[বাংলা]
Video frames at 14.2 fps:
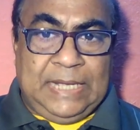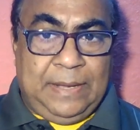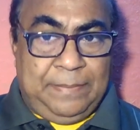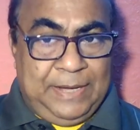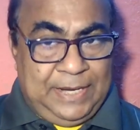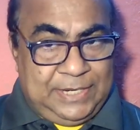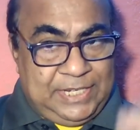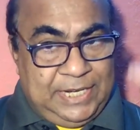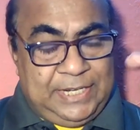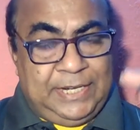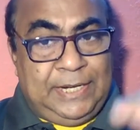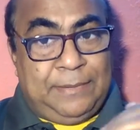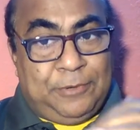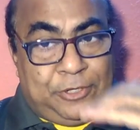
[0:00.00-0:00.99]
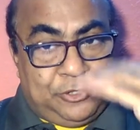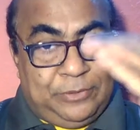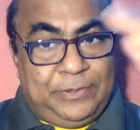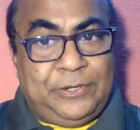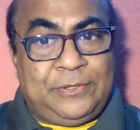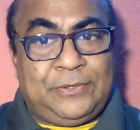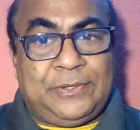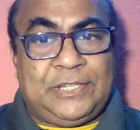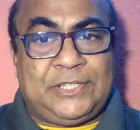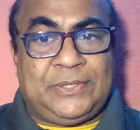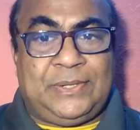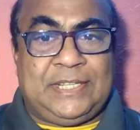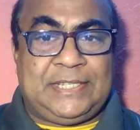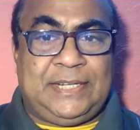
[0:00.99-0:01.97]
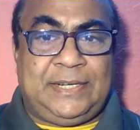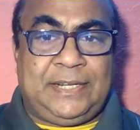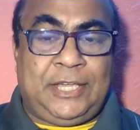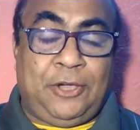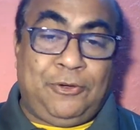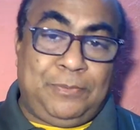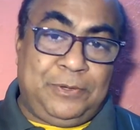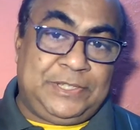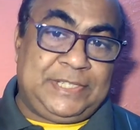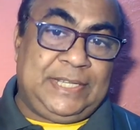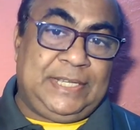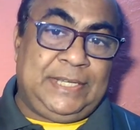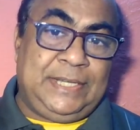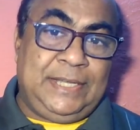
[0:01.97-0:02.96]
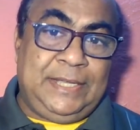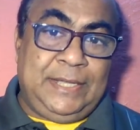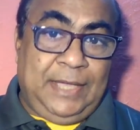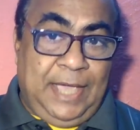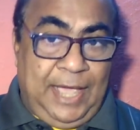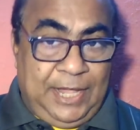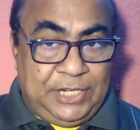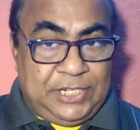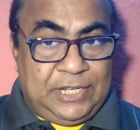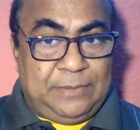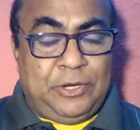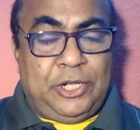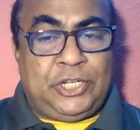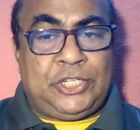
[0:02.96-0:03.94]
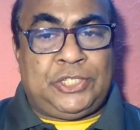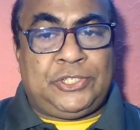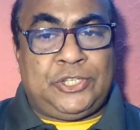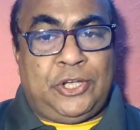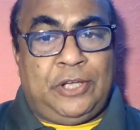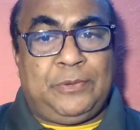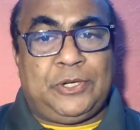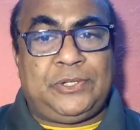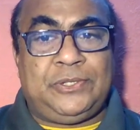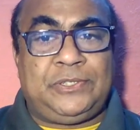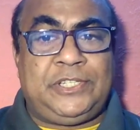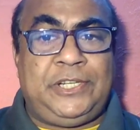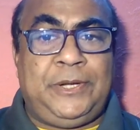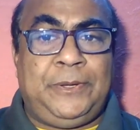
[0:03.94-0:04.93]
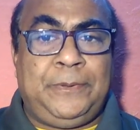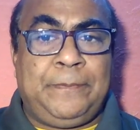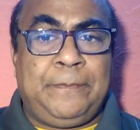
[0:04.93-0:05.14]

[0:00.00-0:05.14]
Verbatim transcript: আবার সেটি নিয়ে মতবিরোধ করে চলেছেন কেউ বলছে আয়েশার বয়স ছয় বছর ছিল